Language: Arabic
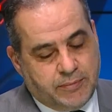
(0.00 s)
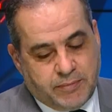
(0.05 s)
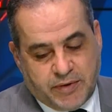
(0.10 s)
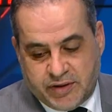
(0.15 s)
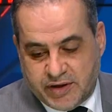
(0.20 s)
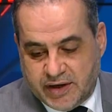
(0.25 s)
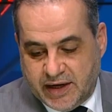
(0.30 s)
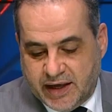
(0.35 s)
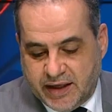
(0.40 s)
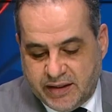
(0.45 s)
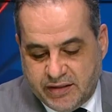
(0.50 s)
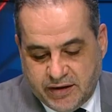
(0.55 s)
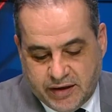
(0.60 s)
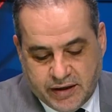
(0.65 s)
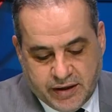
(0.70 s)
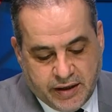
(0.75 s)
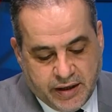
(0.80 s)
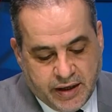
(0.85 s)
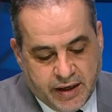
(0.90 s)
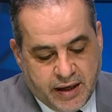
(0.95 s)
مثل
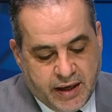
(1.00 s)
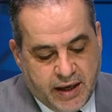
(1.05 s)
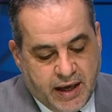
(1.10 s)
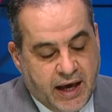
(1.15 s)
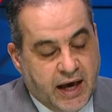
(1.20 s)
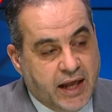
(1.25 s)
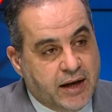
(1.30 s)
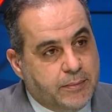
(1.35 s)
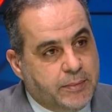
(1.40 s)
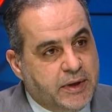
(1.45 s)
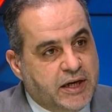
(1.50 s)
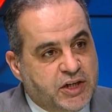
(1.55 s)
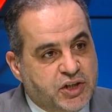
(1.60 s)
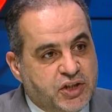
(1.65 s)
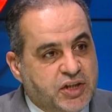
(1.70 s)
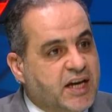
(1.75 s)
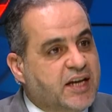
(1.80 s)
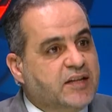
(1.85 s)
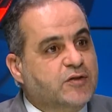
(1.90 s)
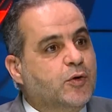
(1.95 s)
هذه
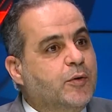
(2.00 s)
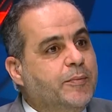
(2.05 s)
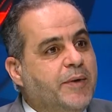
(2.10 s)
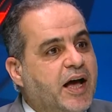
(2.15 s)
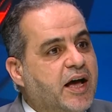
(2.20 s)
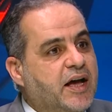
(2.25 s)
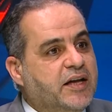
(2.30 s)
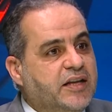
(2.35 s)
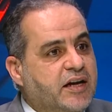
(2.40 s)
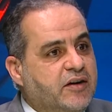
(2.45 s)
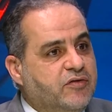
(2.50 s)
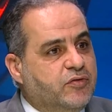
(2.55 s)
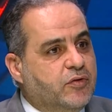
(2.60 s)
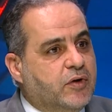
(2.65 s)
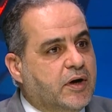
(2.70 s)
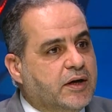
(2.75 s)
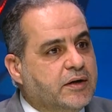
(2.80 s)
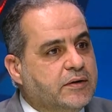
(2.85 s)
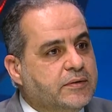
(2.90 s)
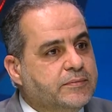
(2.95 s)
الميليشيات وما
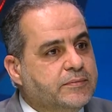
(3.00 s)
اهدافها؟